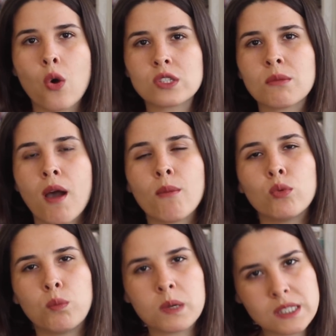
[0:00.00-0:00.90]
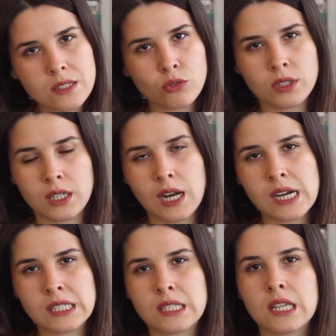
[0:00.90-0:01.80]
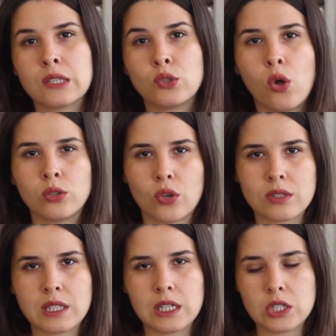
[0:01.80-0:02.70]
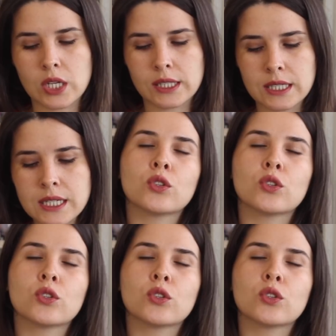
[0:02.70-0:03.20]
o zaman bu basit öneriler size yol gösterecektir.